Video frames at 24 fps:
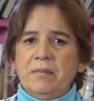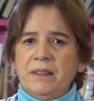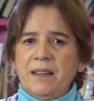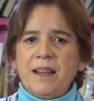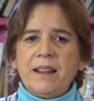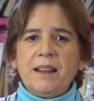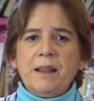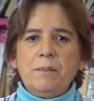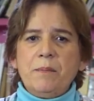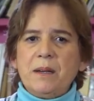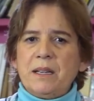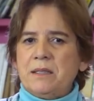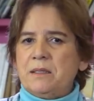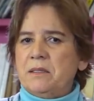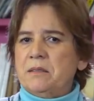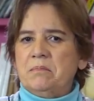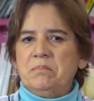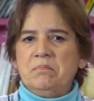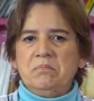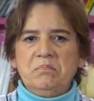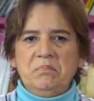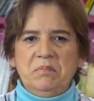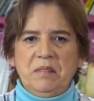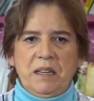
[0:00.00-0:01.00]
Nada más,
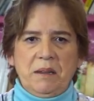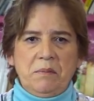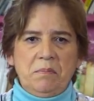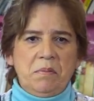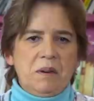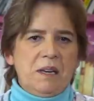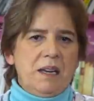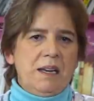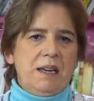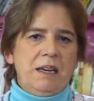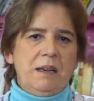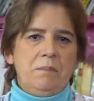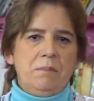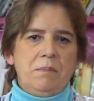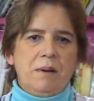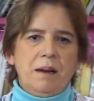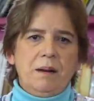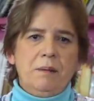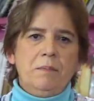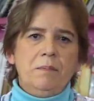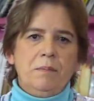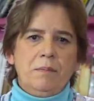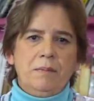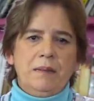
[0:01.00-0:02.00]
ni PRI ni
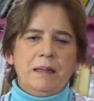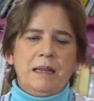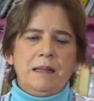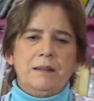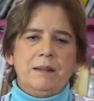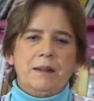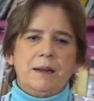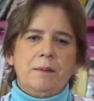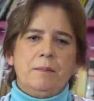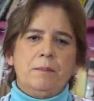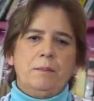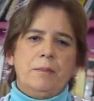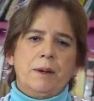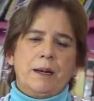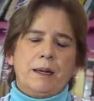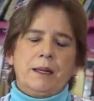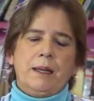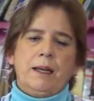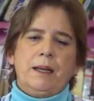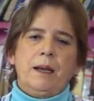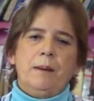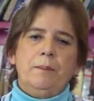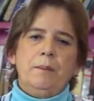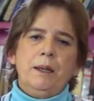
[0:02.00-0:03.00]
PAN tendrán
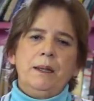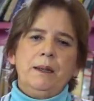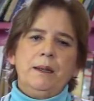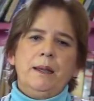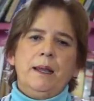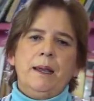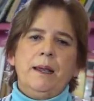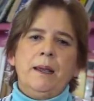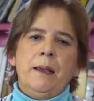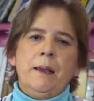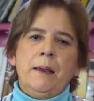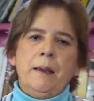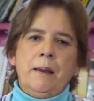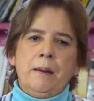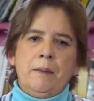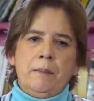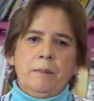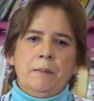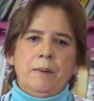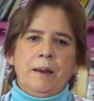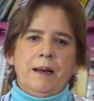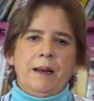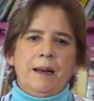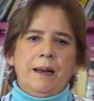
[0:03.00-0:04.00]
prácticamente
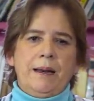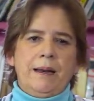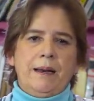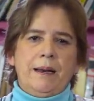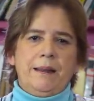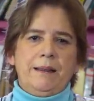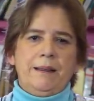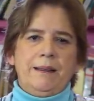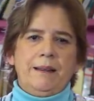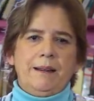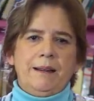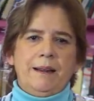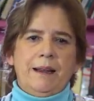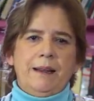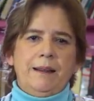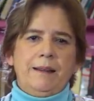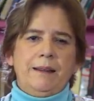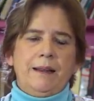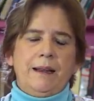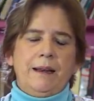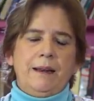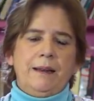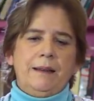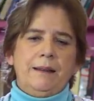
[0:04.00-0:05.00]
vela en,
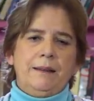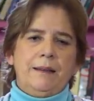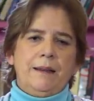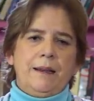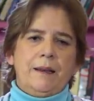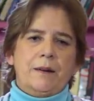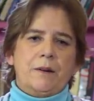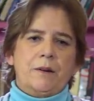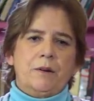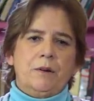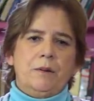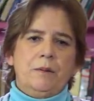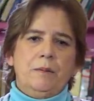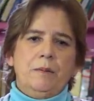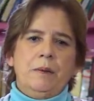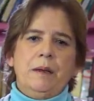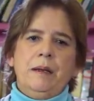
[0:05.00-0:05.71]
en el entierro.